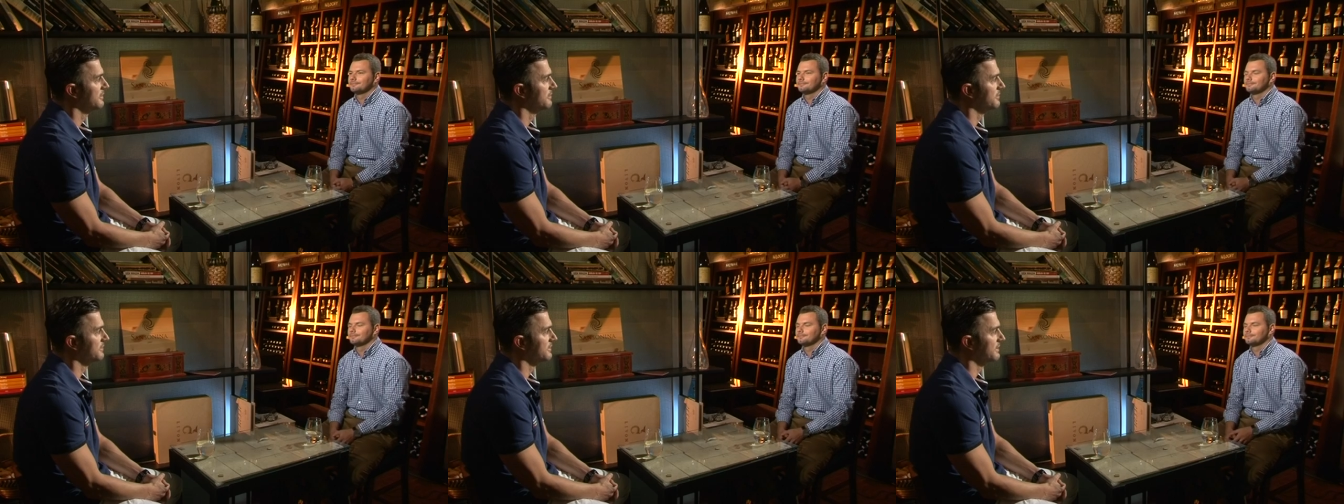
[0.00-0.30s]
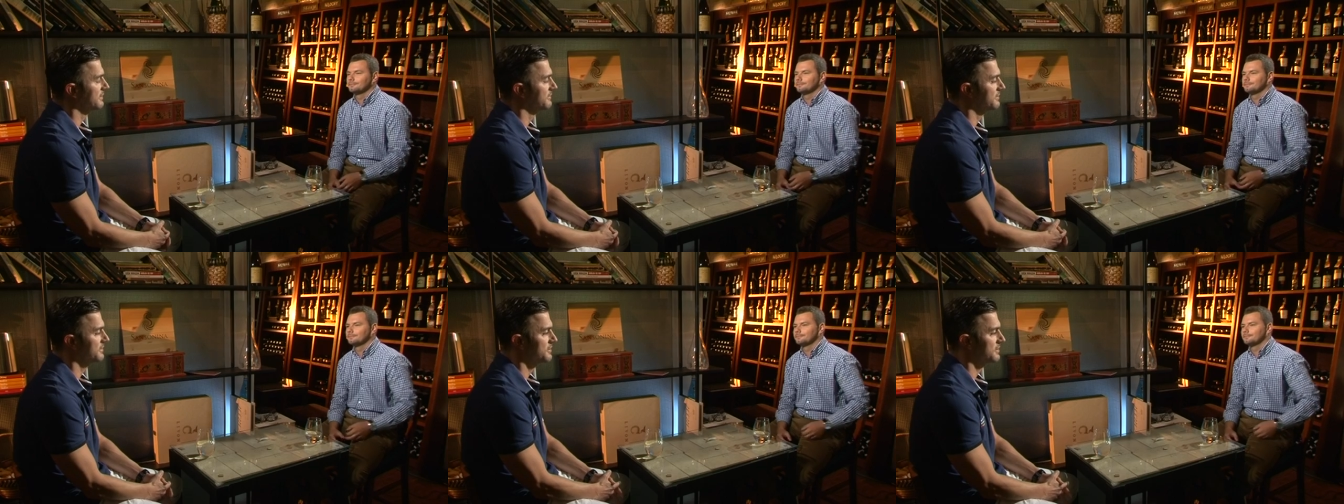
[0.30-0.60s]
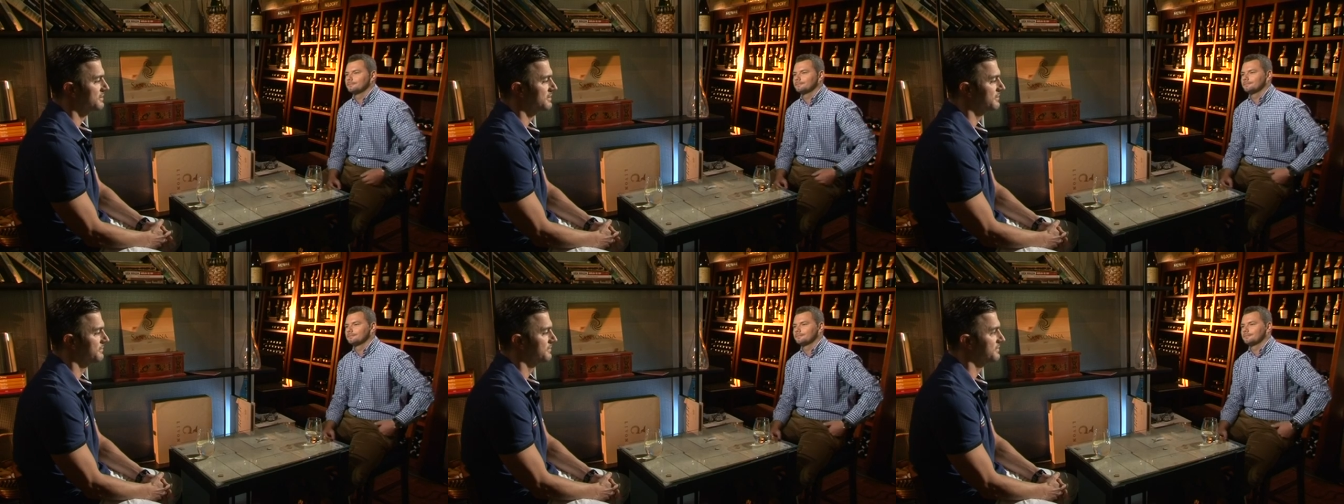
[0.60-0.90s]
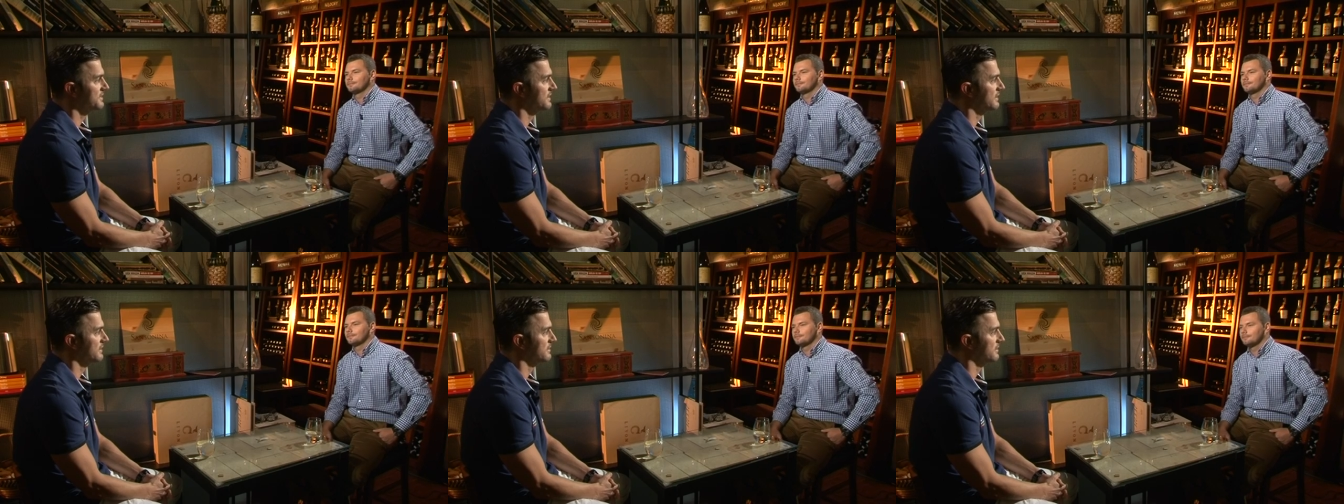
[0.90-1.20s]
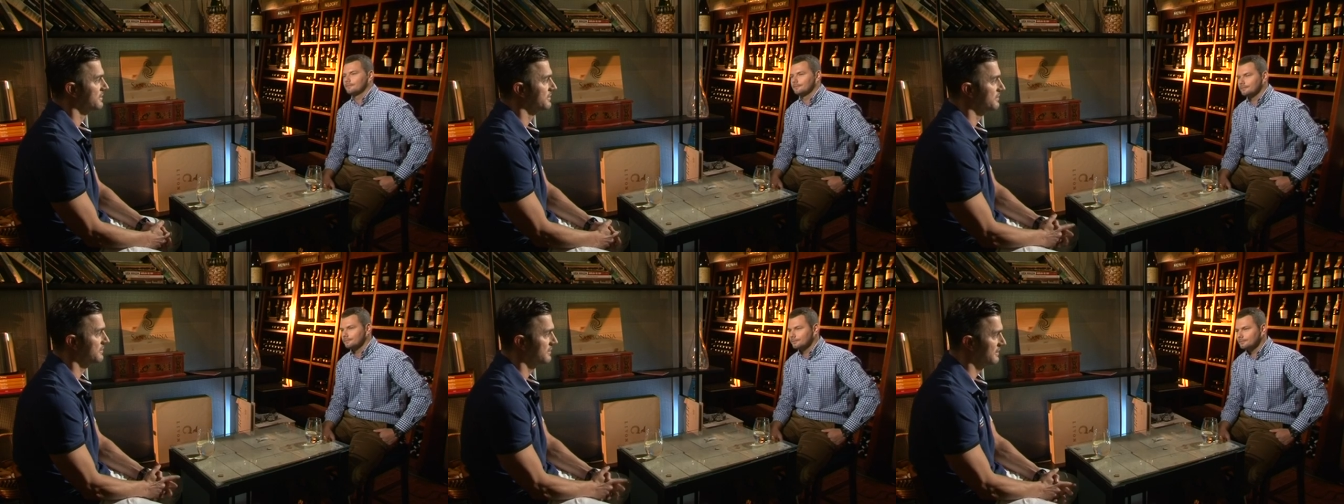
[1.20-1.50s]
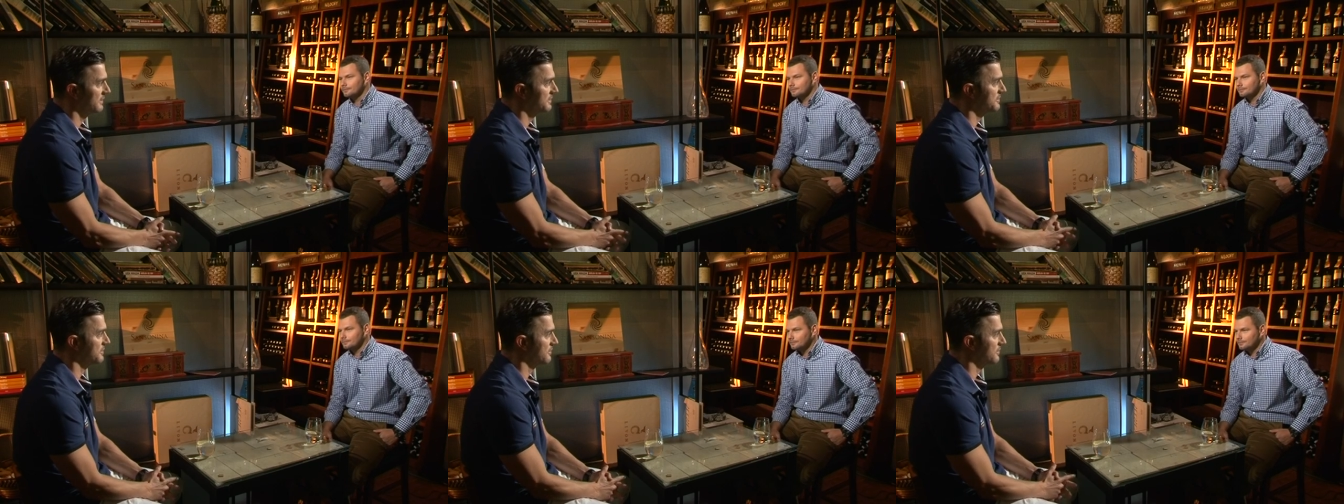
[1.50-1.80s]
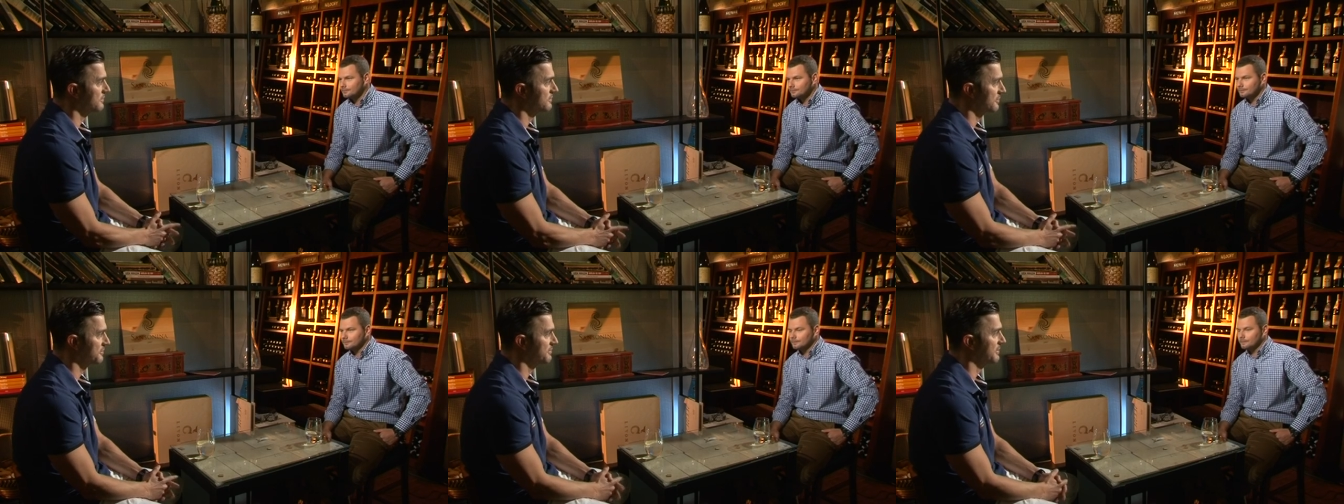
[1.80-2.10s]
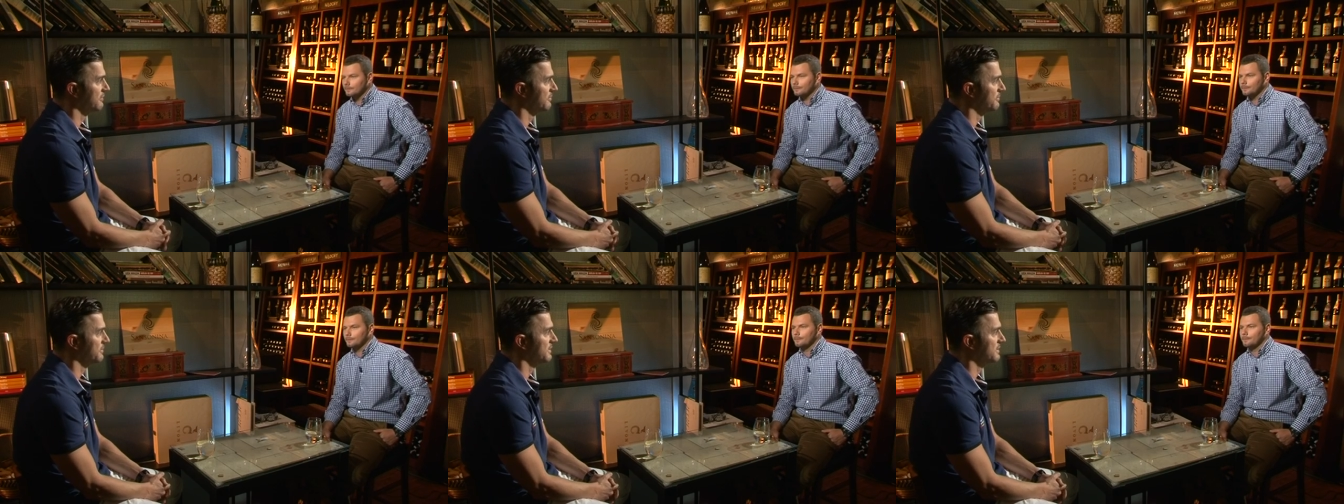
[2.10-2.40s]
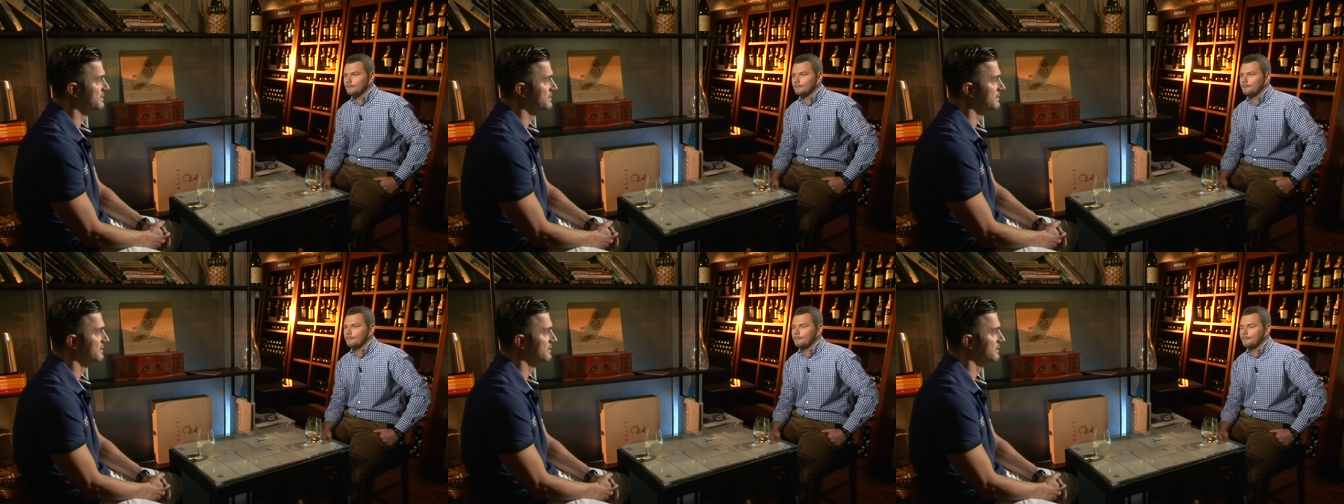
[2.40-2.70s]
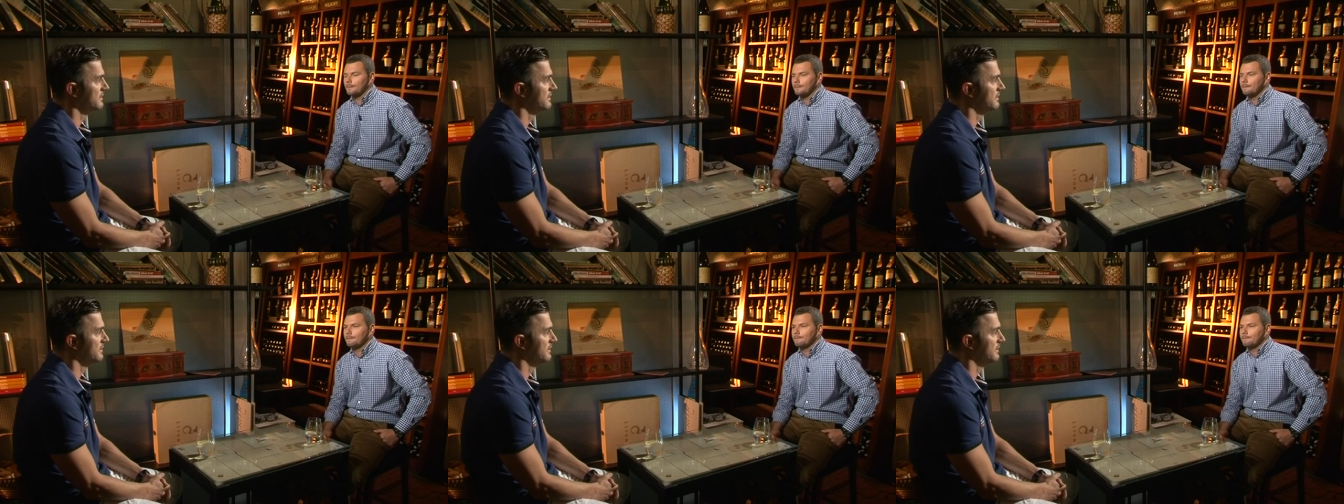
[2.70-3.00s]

potrafi czasem wskazać, dlaczego coś miało miejsce,